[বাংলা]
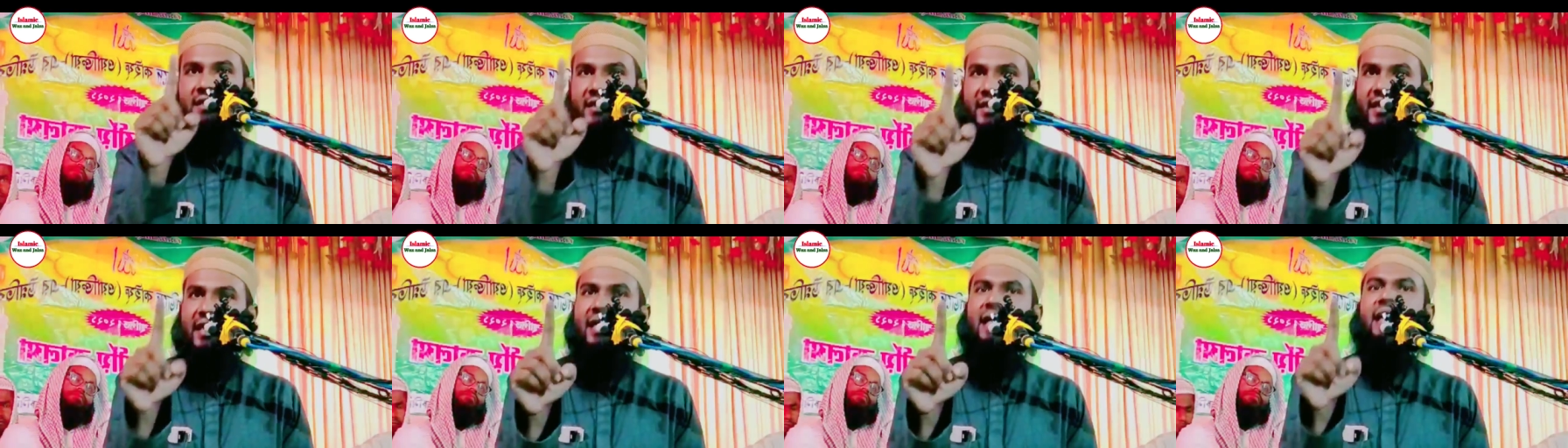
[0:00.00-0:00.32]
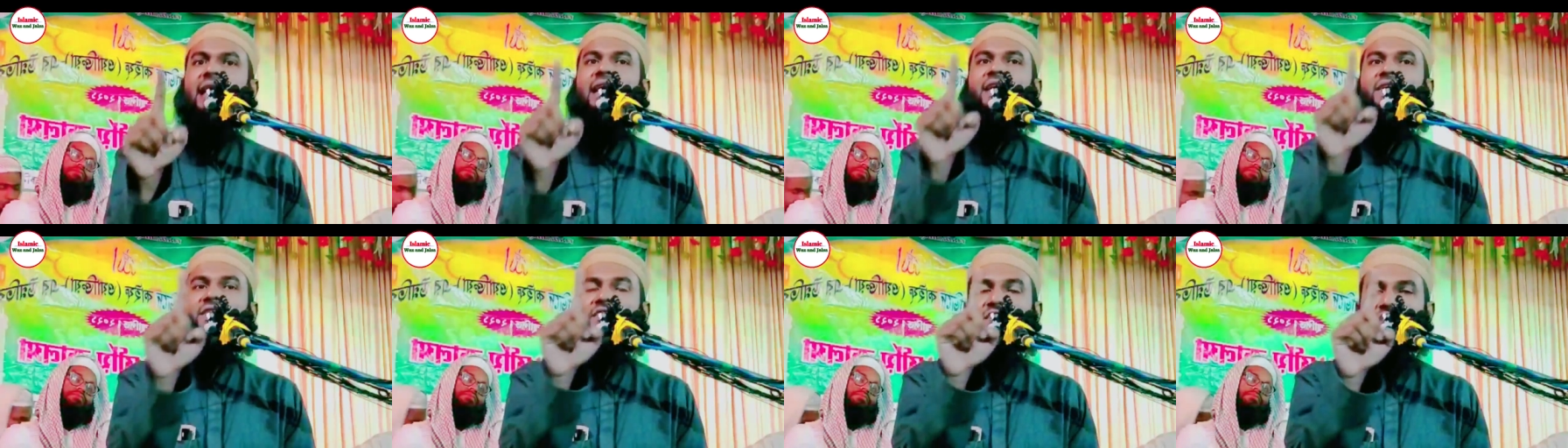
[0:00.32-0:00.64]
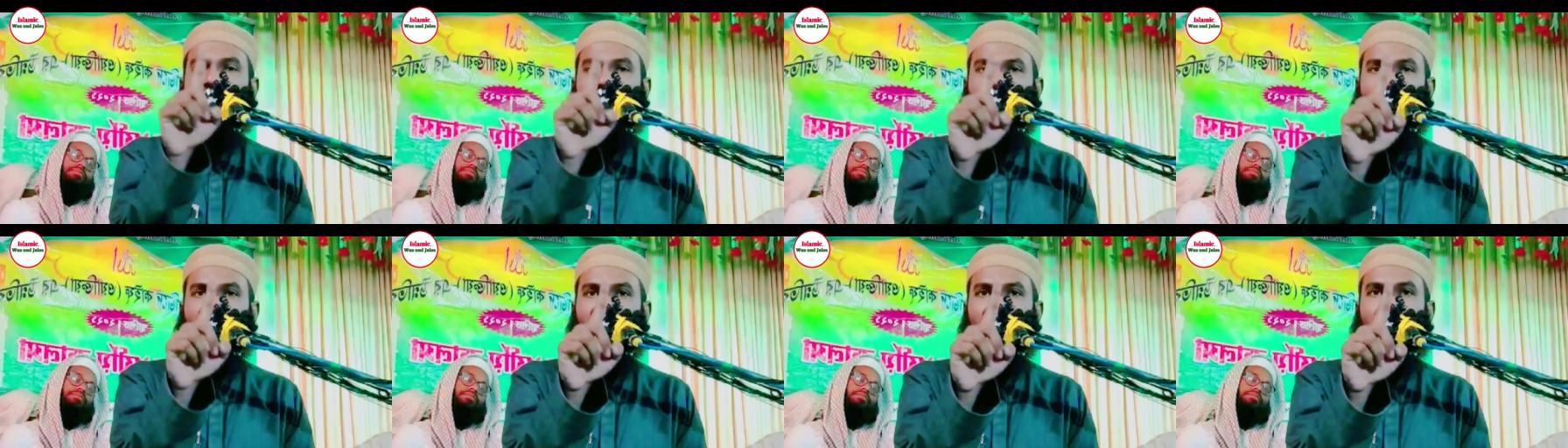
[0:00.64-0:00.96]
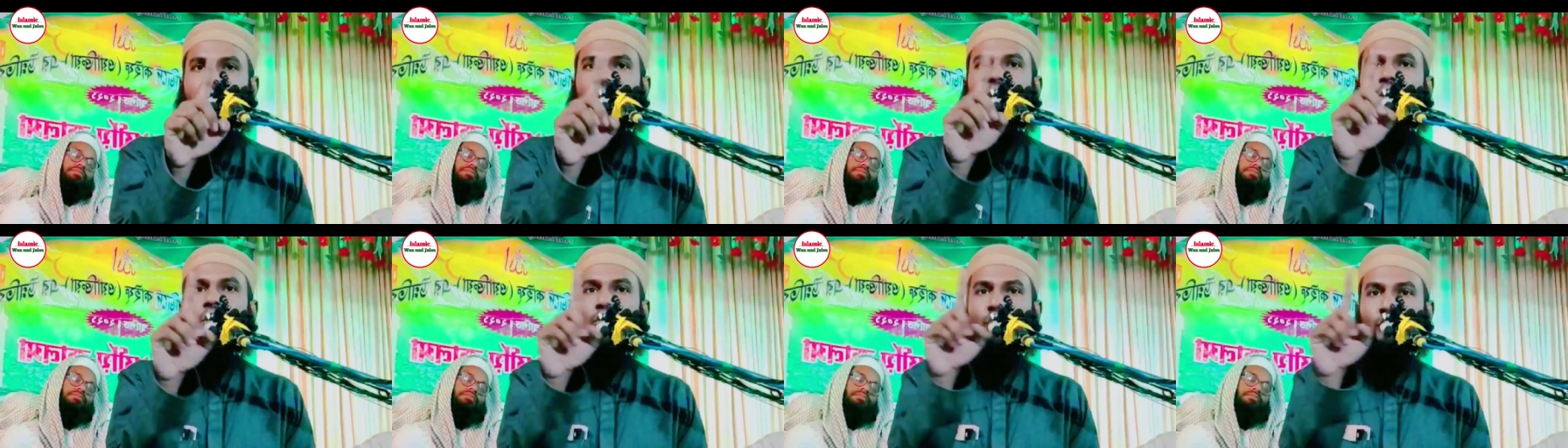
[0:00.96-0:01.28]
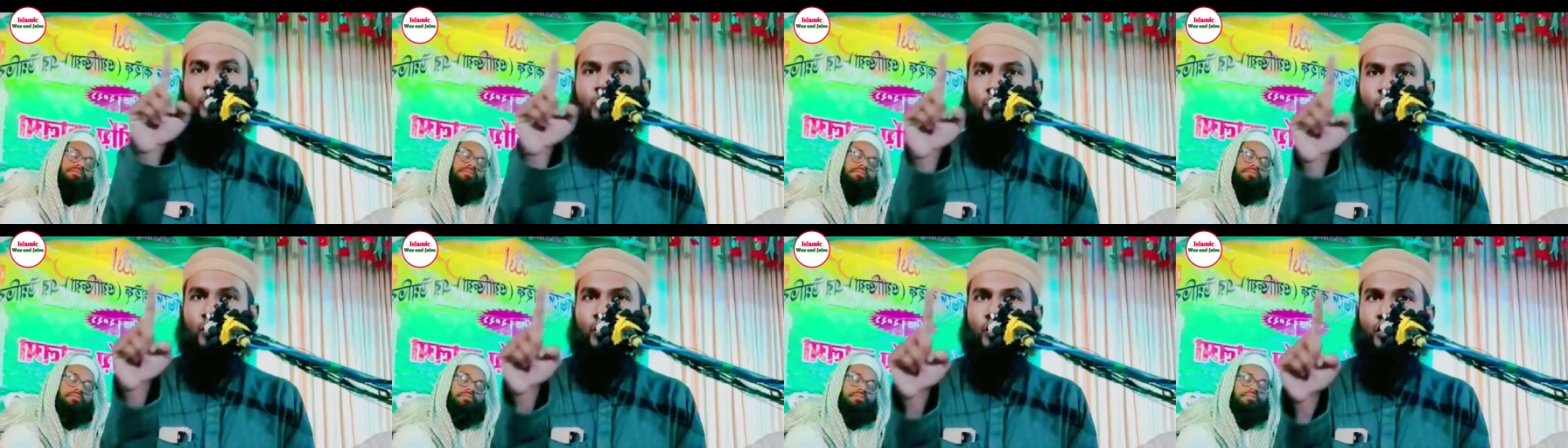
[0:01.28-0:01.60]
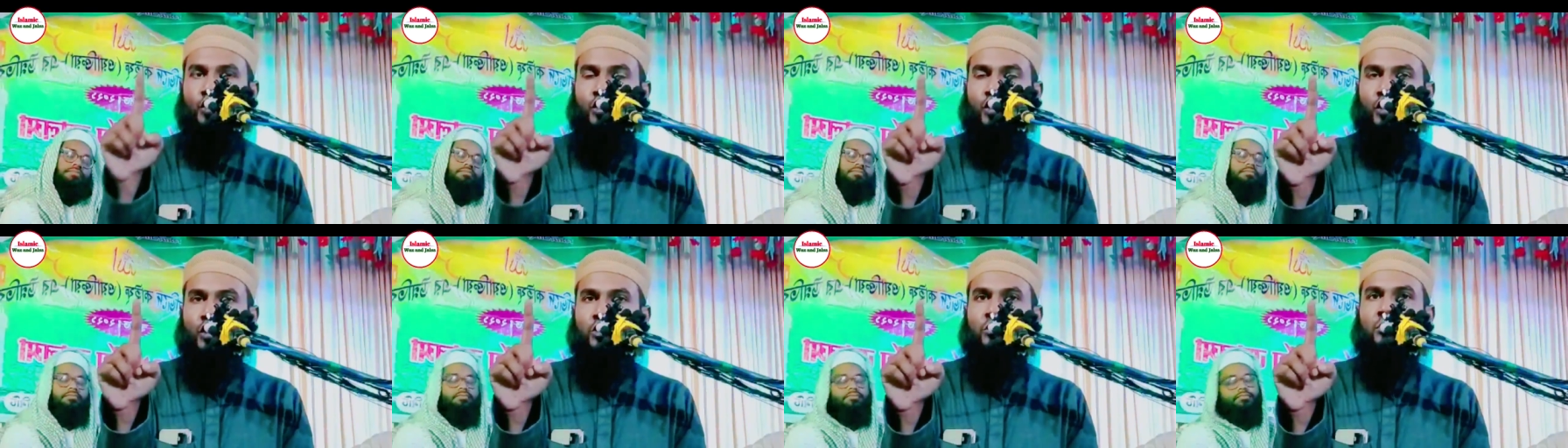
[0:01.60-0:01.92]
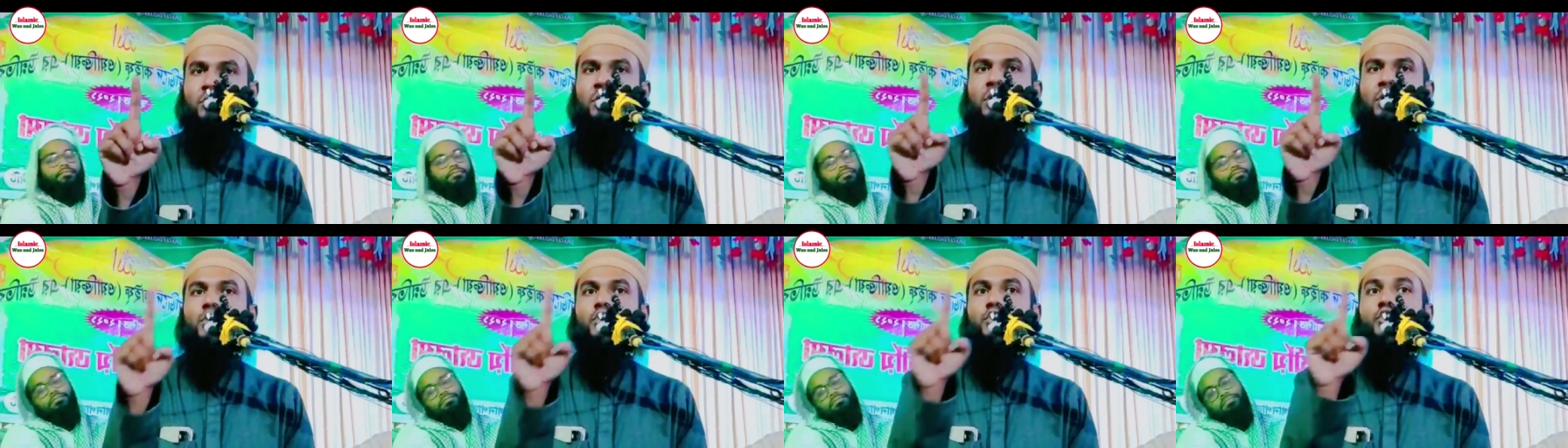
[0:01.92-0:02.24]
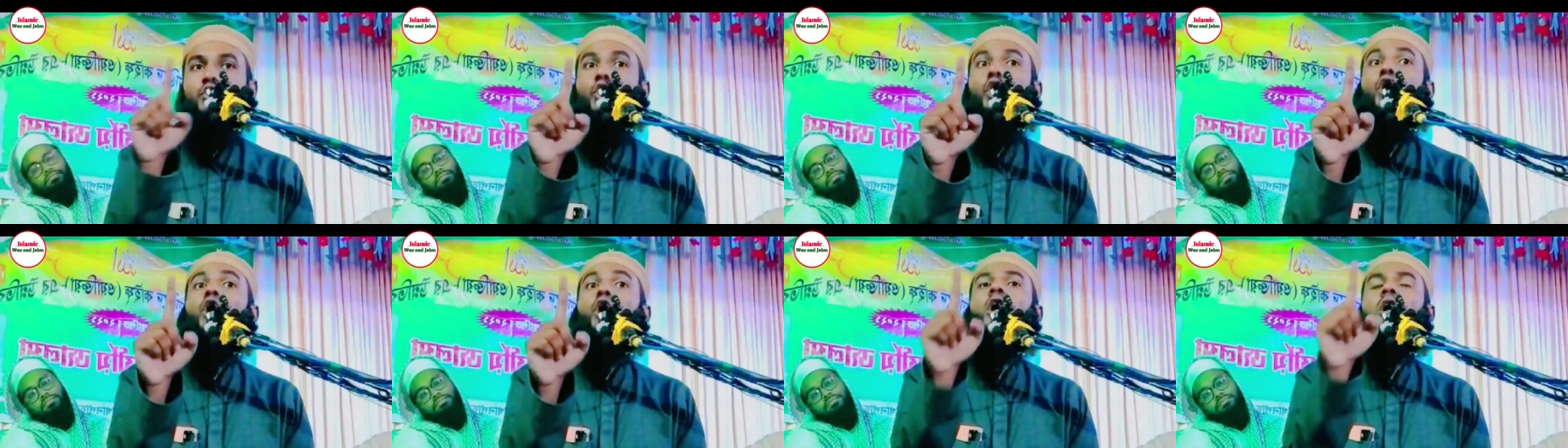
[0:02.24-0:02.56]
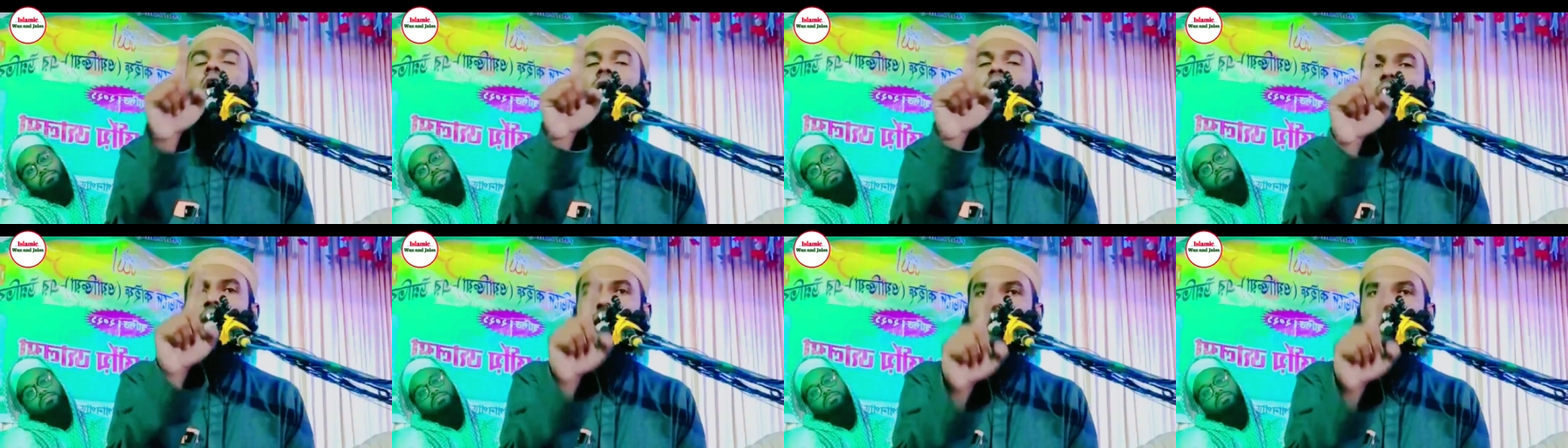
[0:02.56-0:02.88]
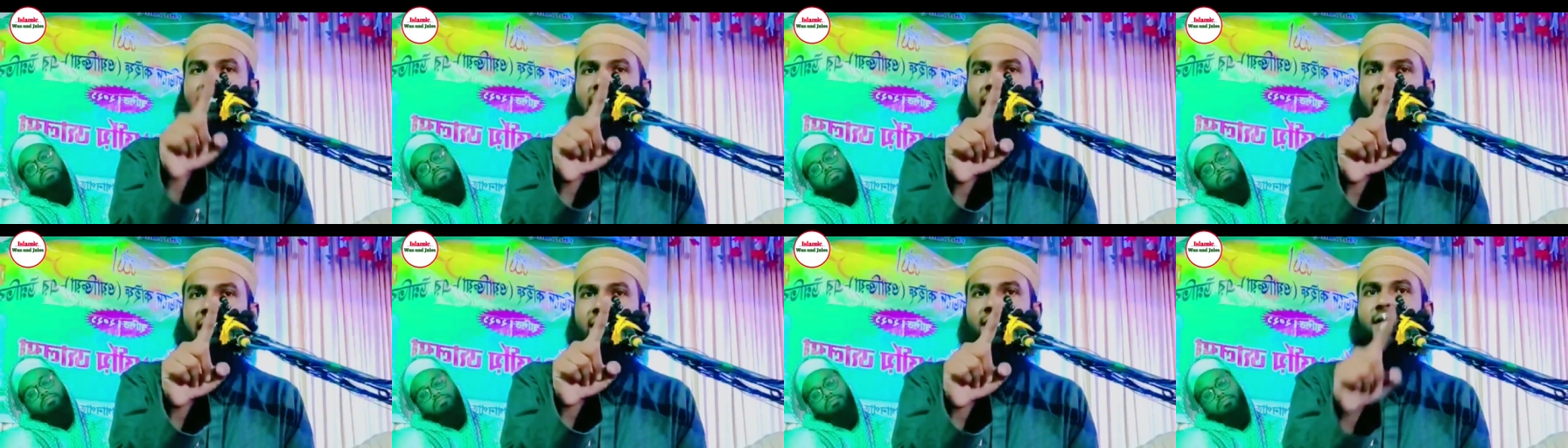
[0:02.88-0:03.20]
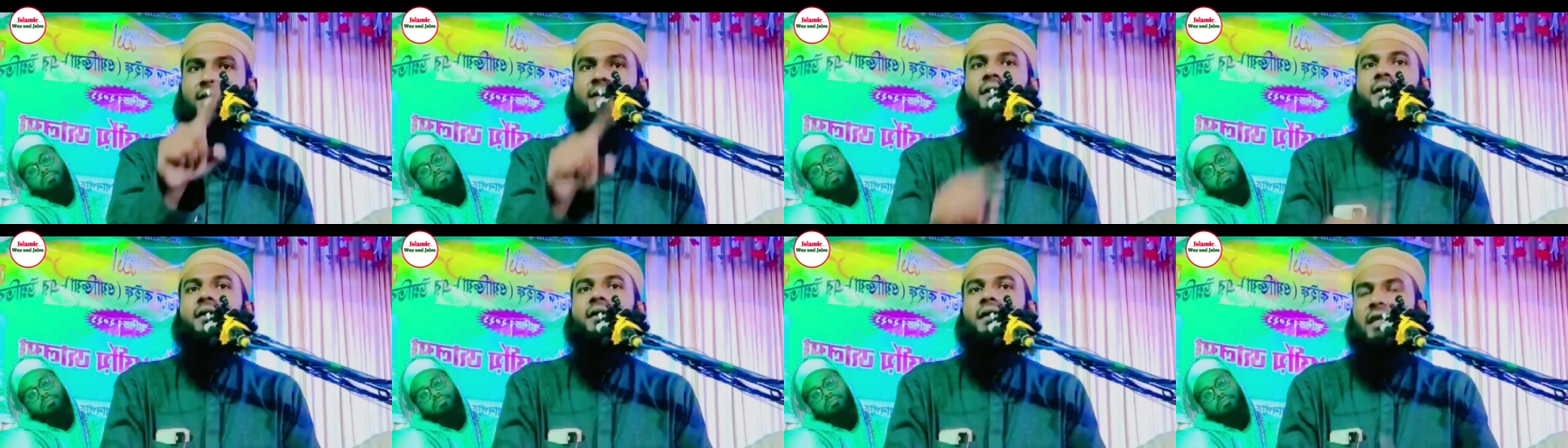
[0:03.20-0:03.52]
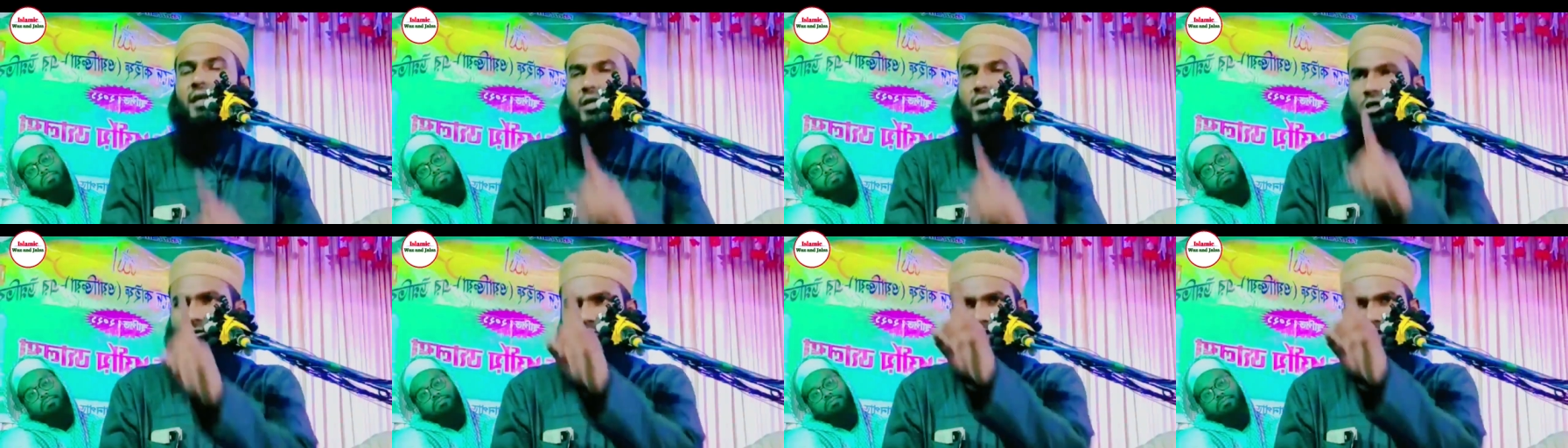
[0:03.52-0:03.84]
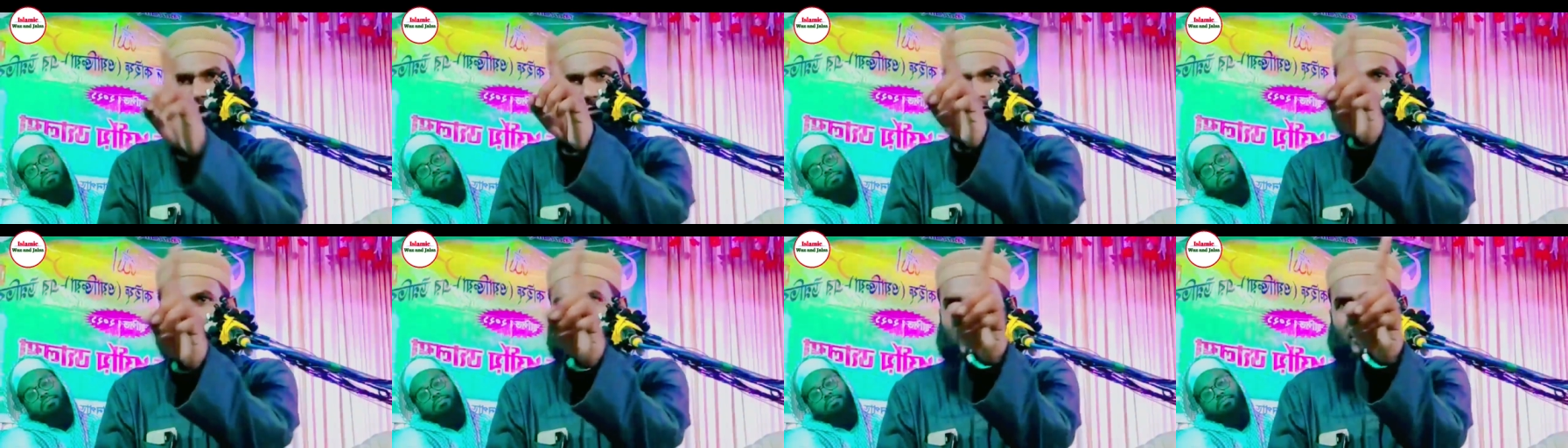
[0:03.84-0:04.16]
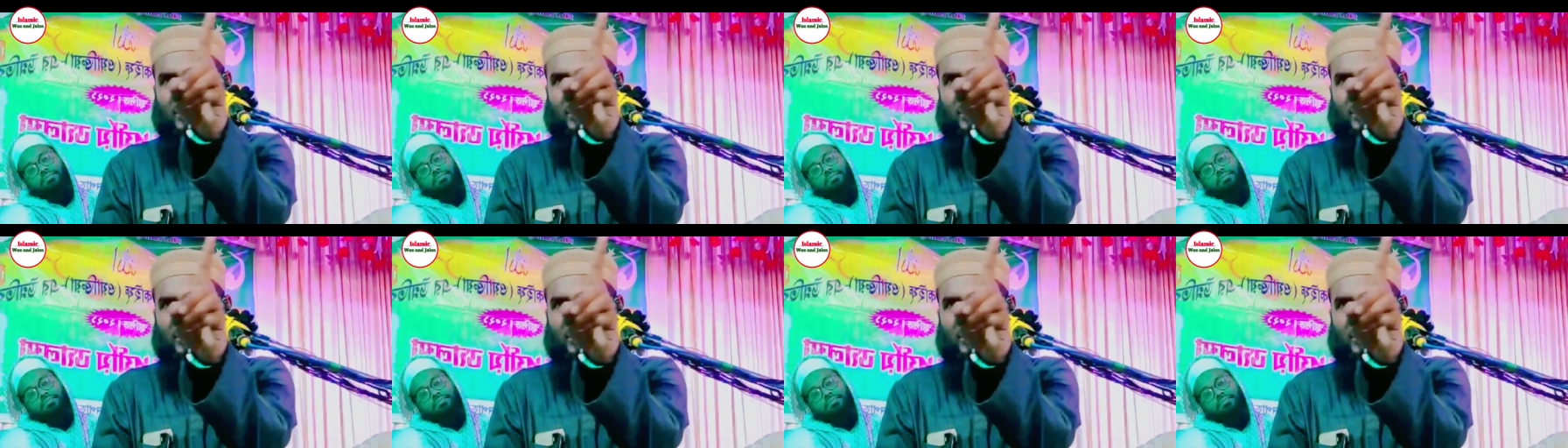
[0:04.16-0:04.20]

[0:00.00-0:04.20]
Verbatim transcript: ইয়াসিন নুন তাহা এরকম শব্দ